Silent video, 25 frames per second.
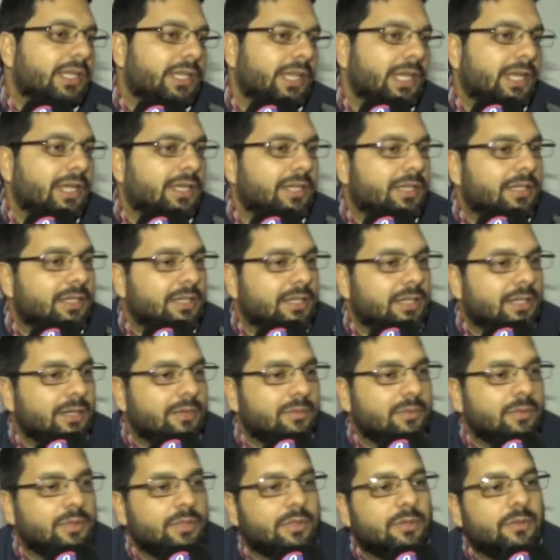día que
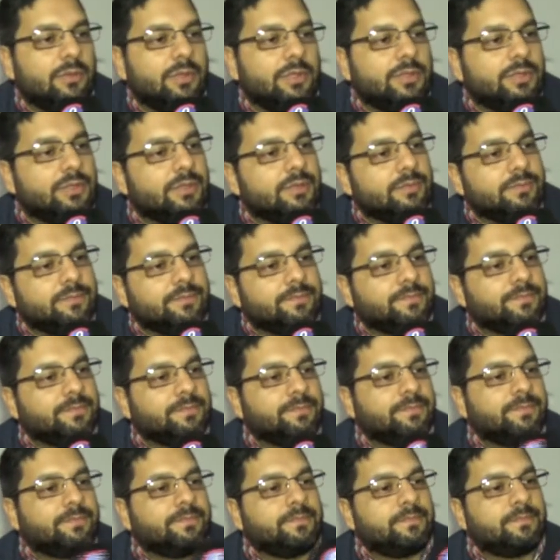tengamos el juicio.
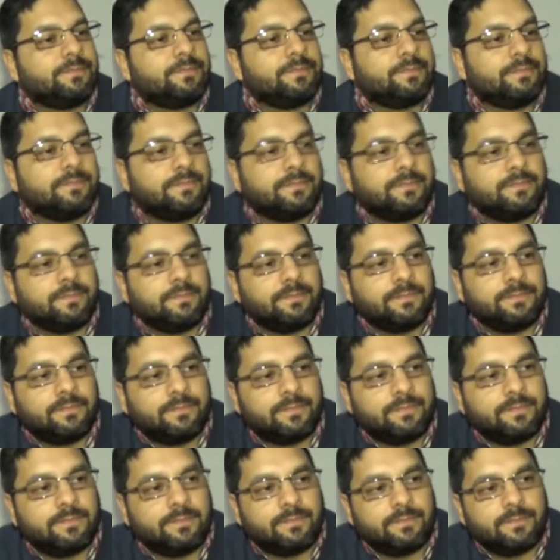¿Y sobre
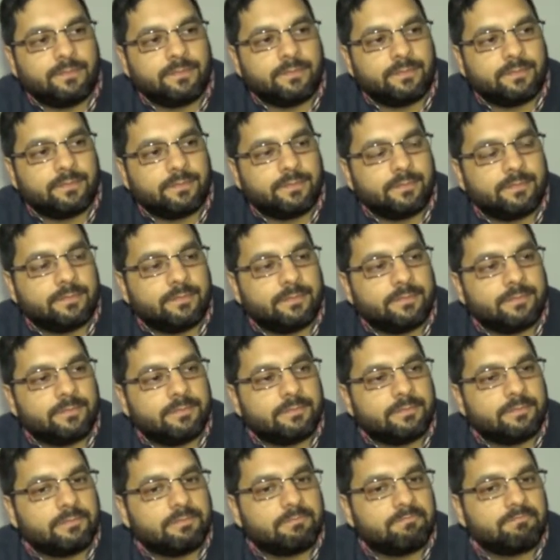la motivación del
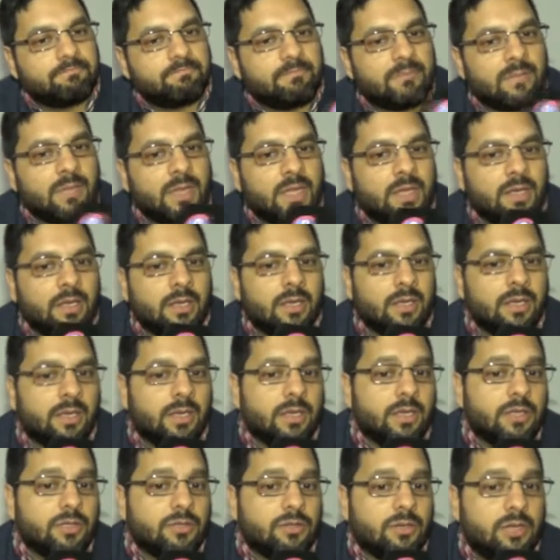crimen?
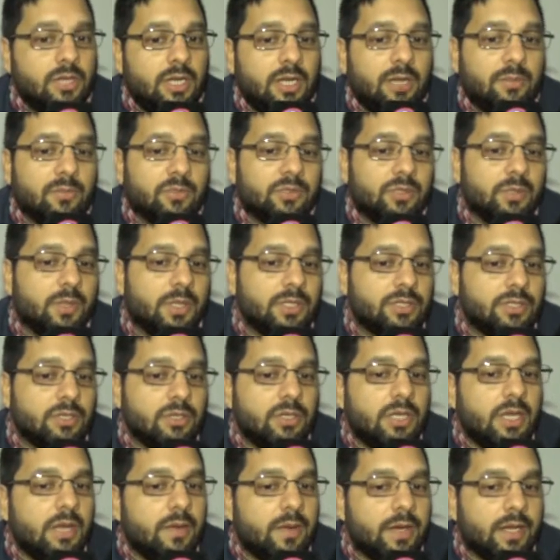Sobre la
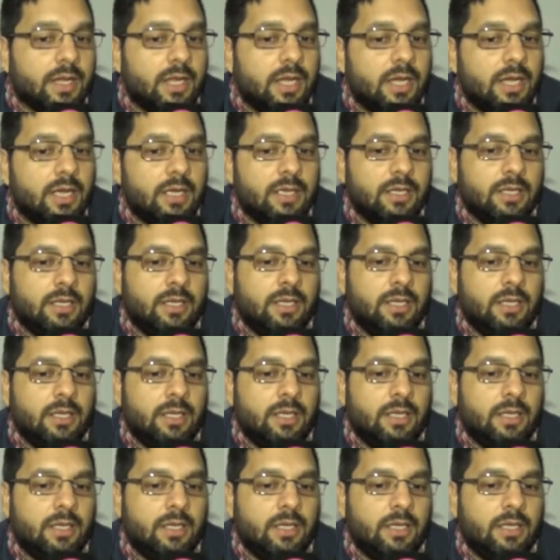motivación, la verdad,
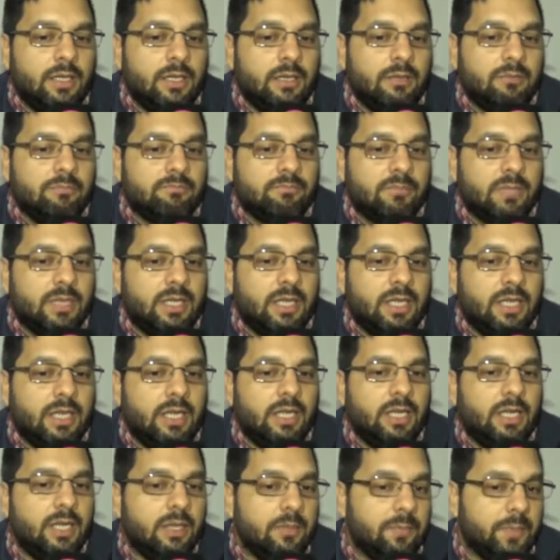eh,
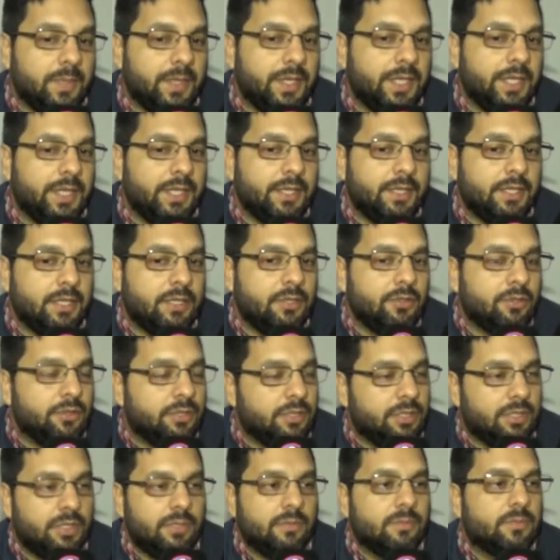en el expediente no
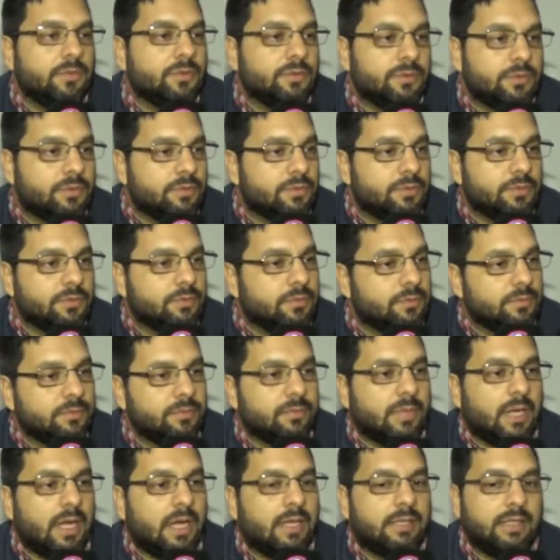tenemos
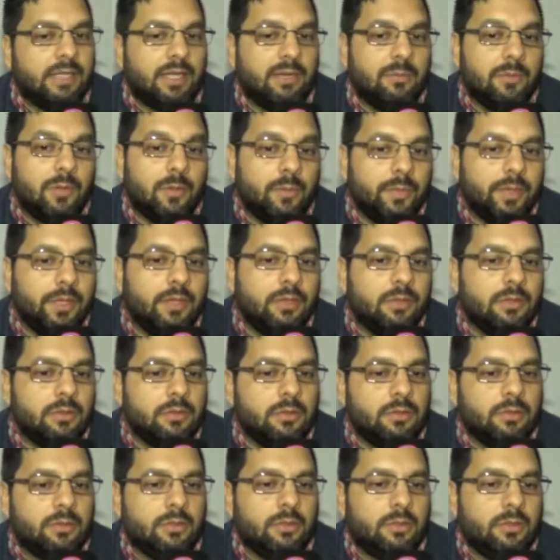hasta el
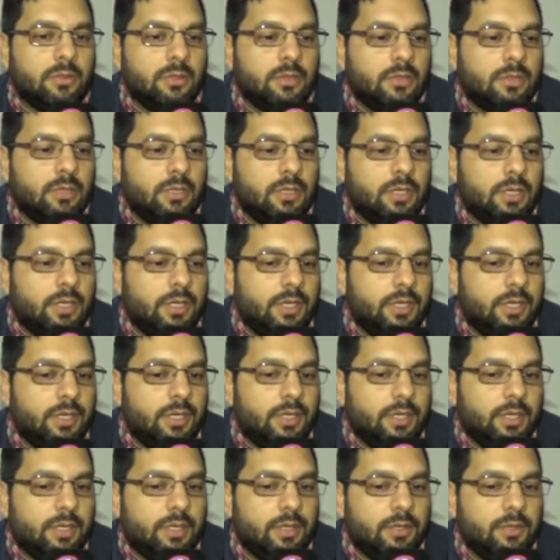momento
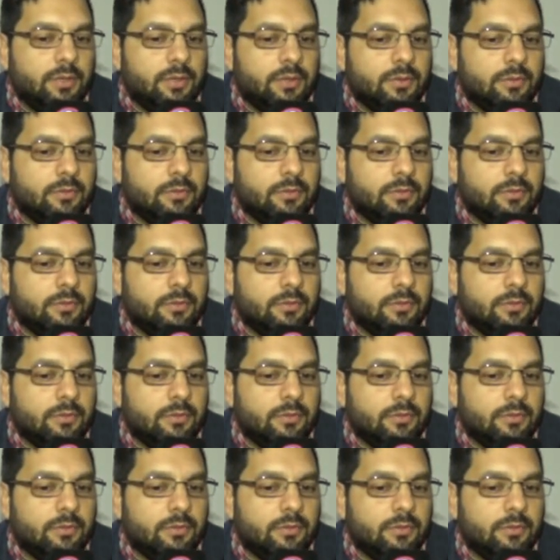eh,